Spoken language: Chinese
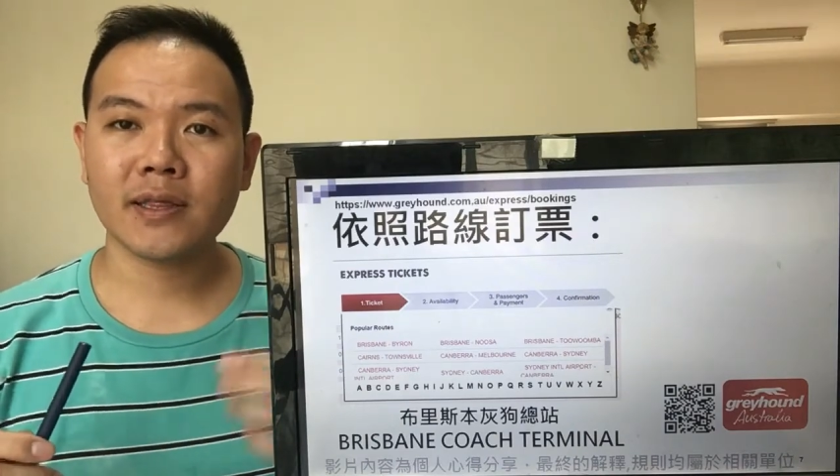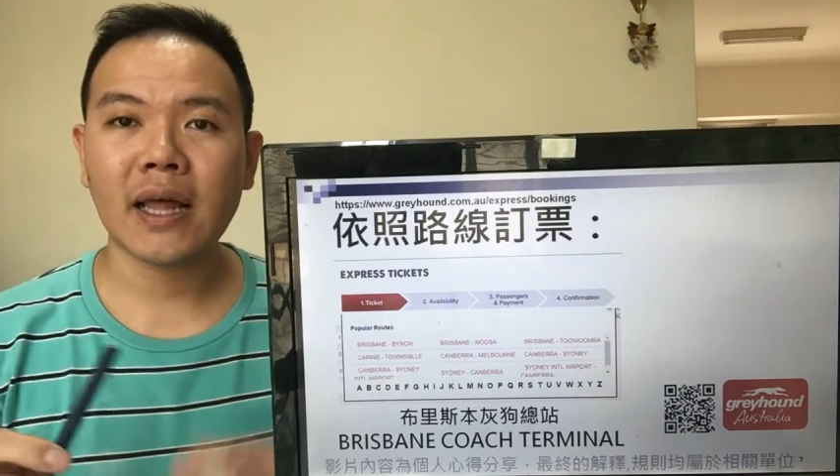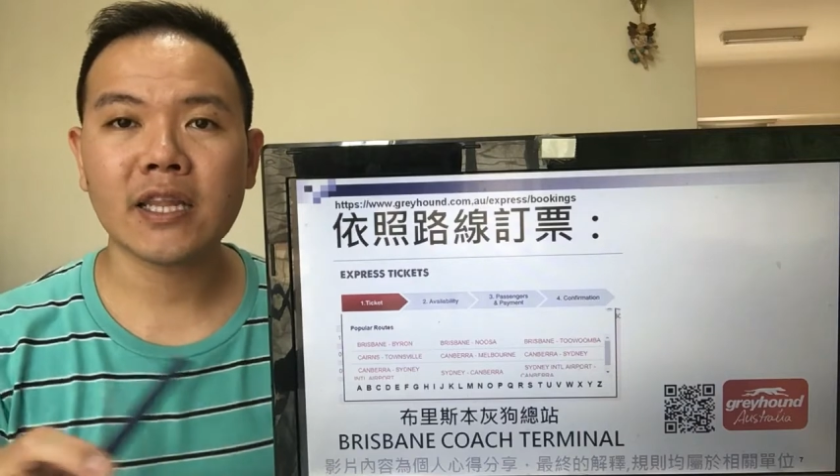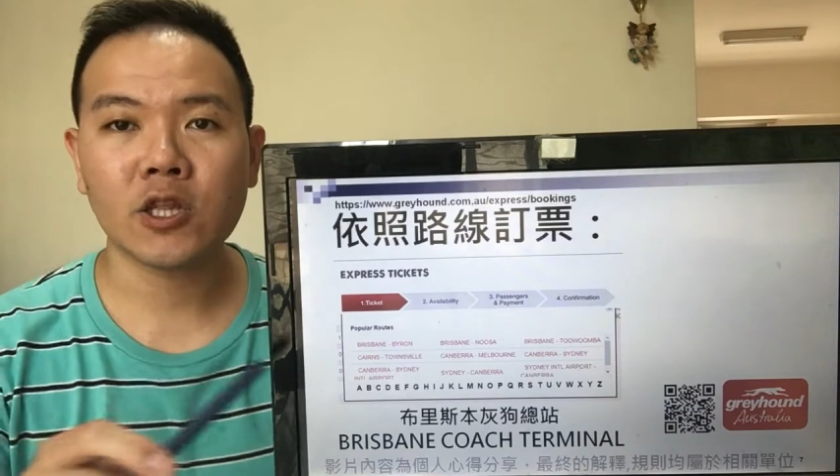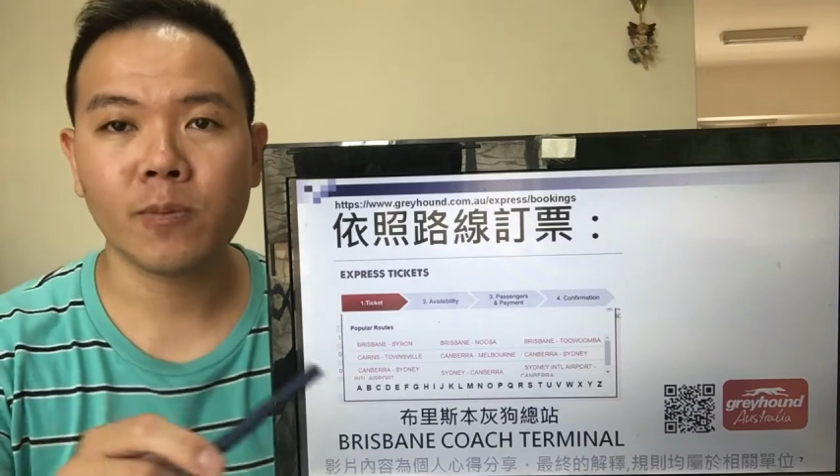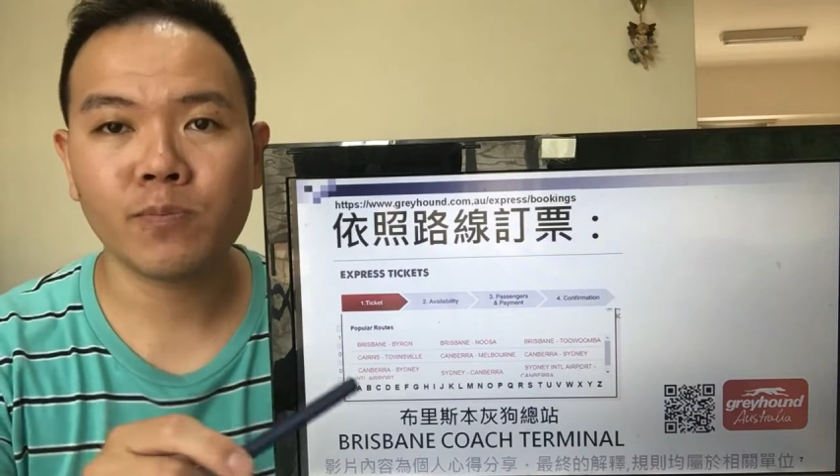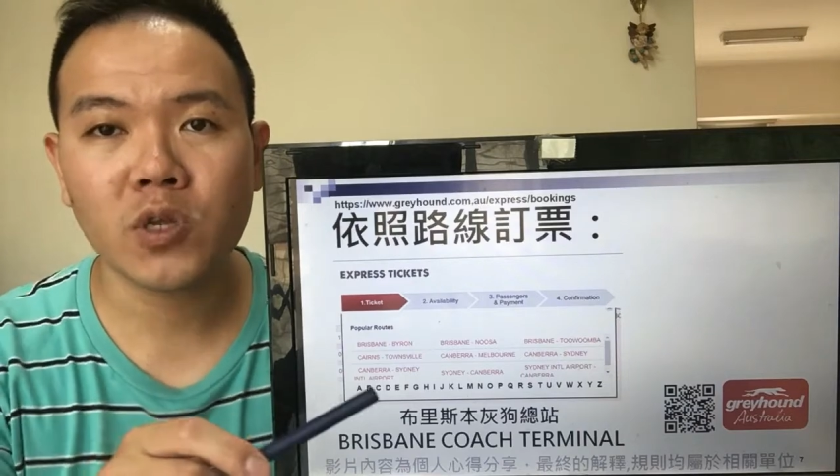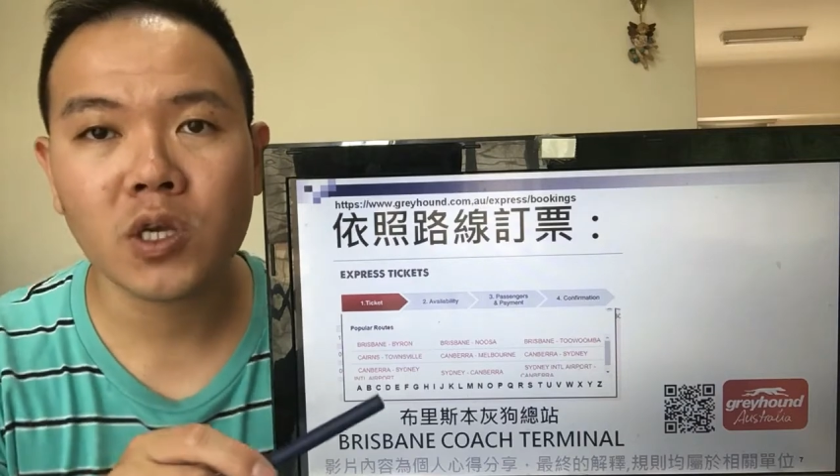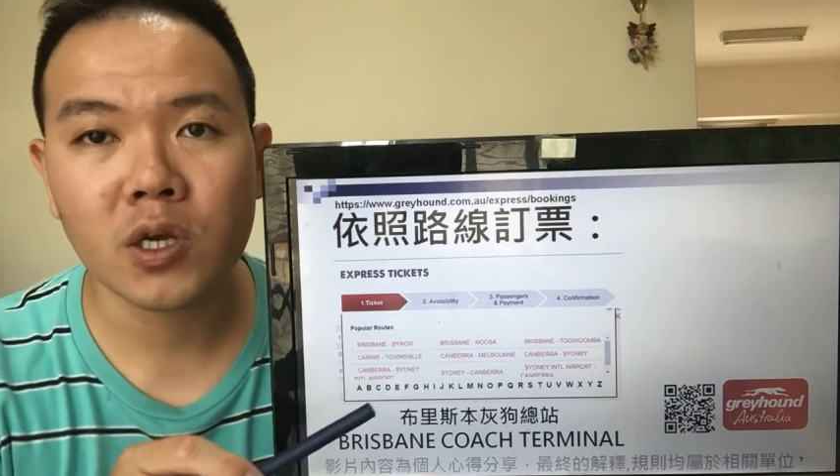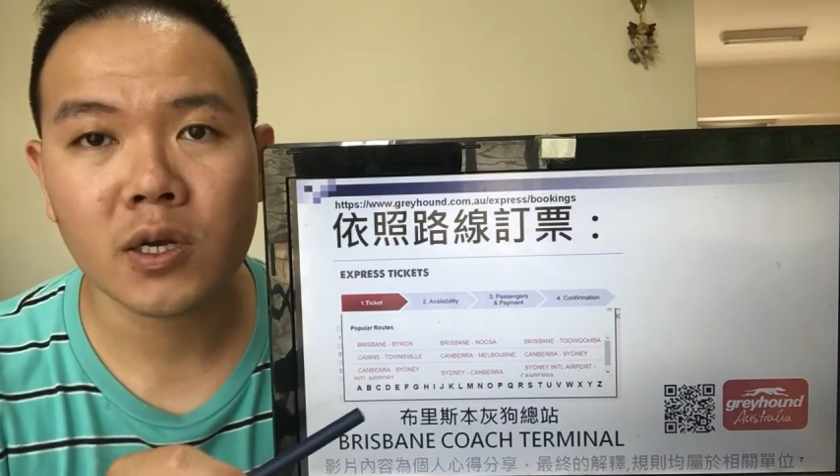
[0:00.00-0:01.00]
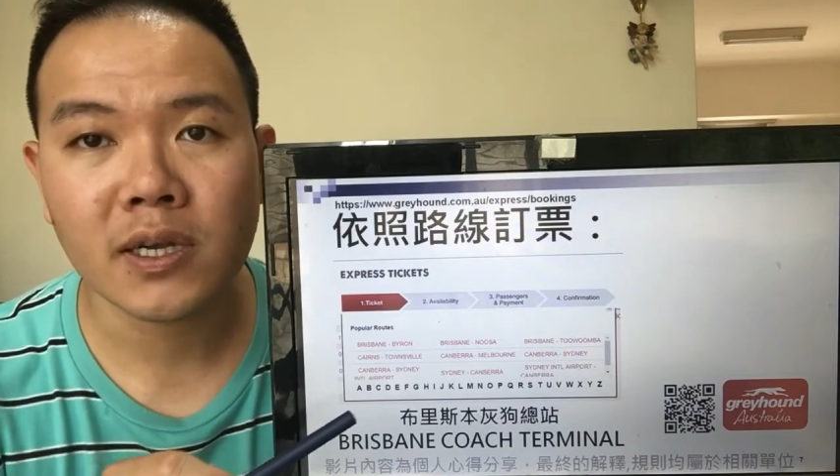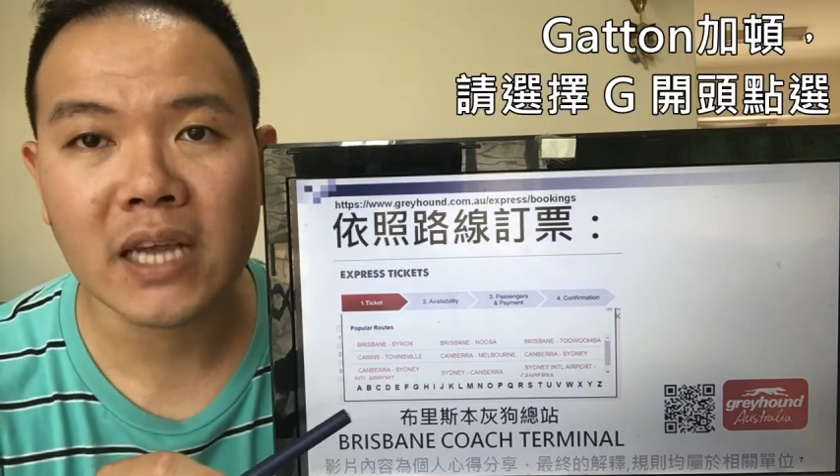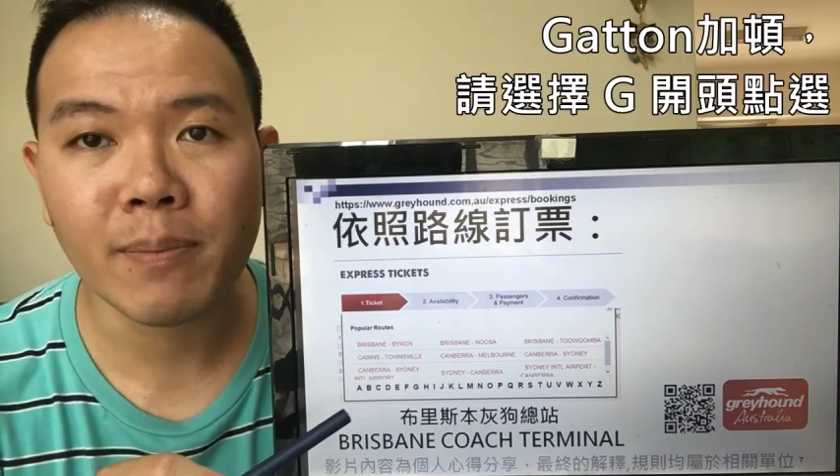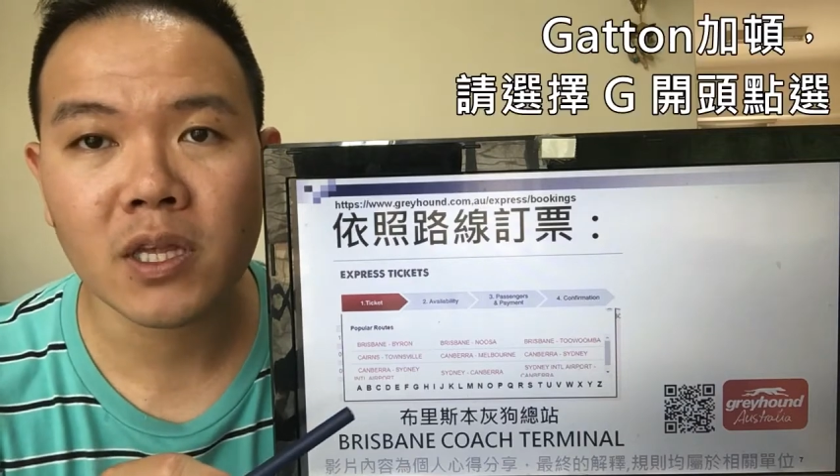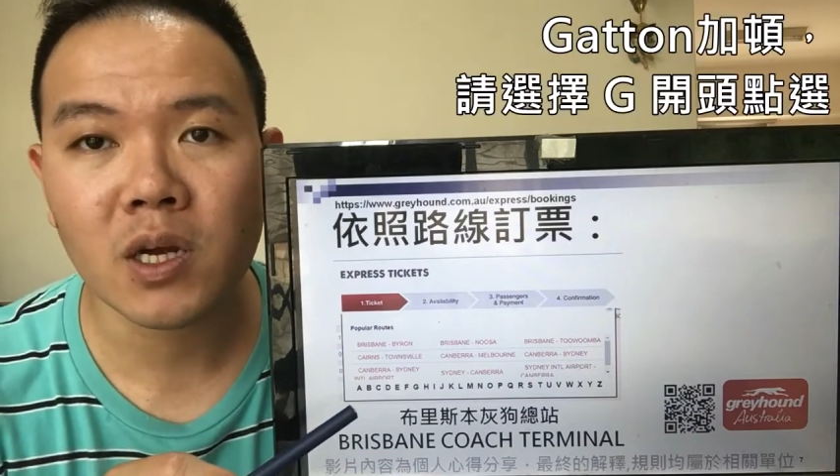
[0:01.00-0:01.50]
那你的这个
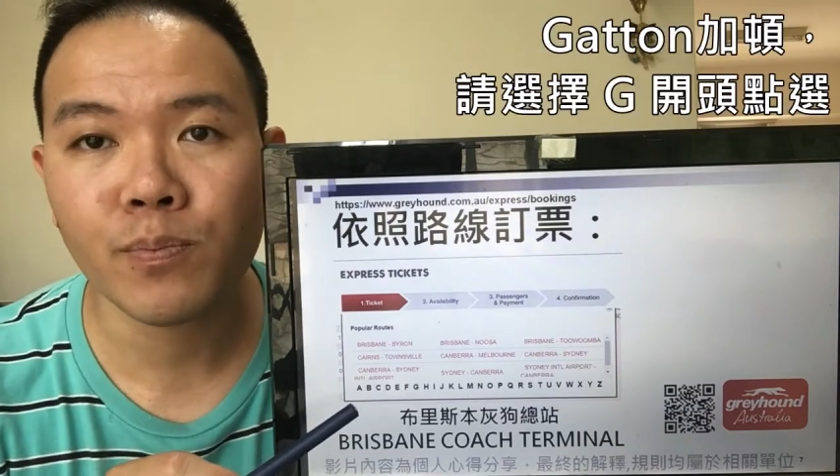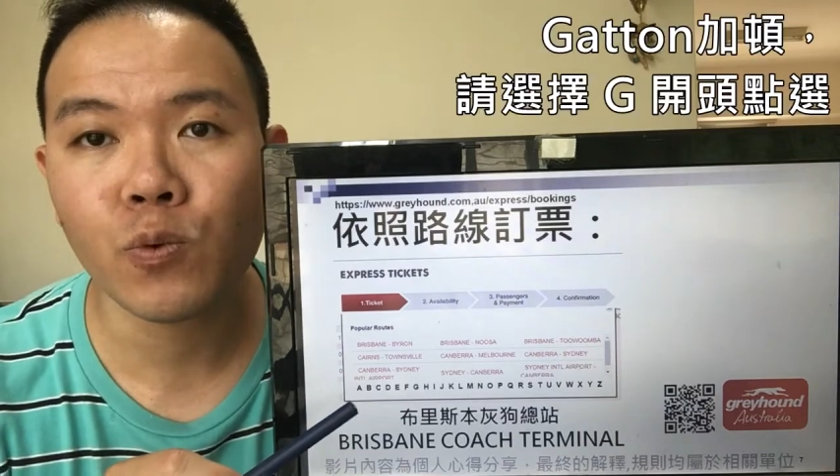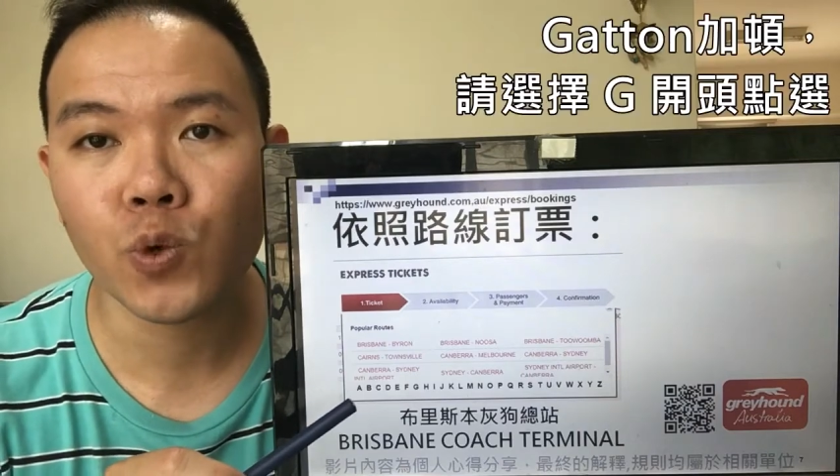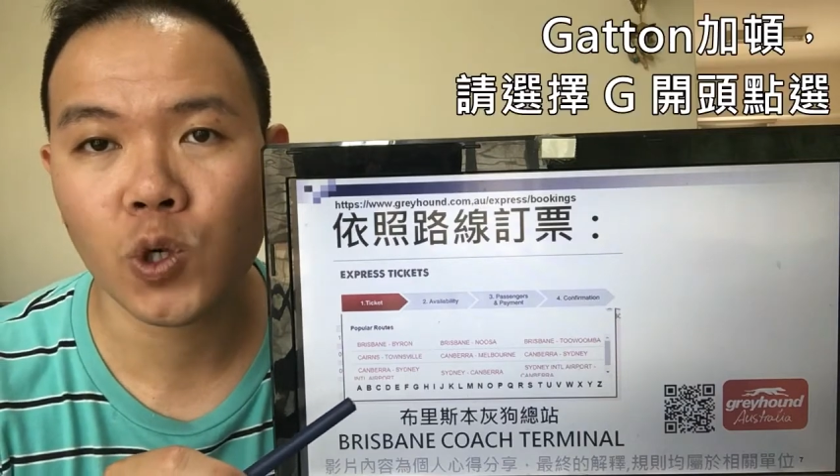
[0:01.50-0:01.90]
下面这个部